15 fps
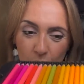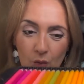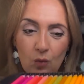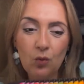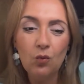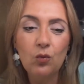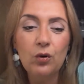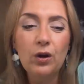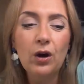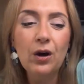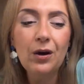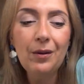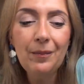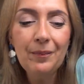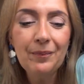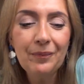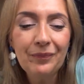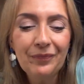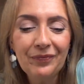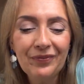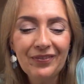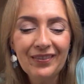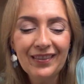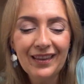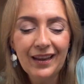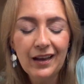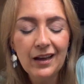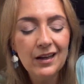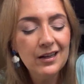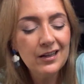uno,
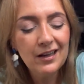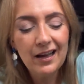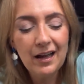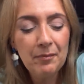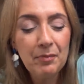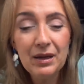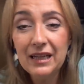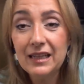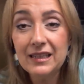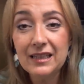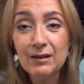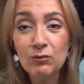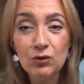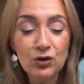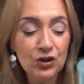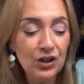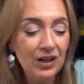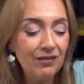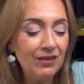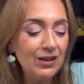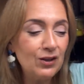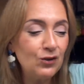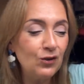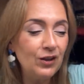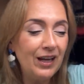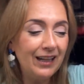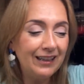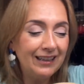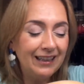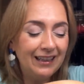è bellissimo uscire i
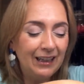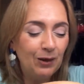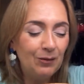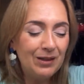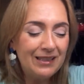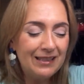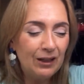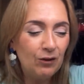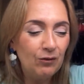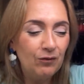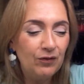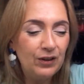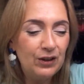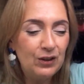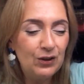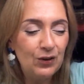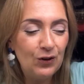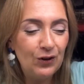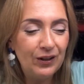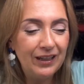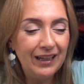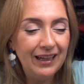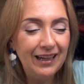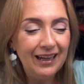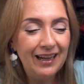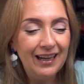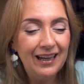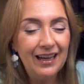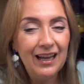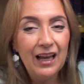vassoietti di queste confezioni
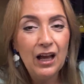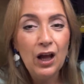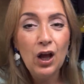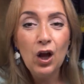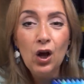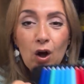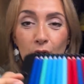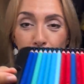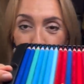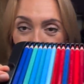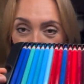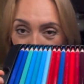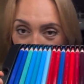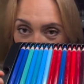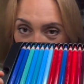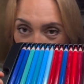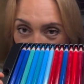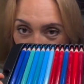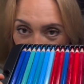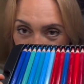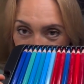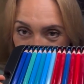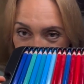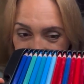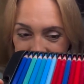due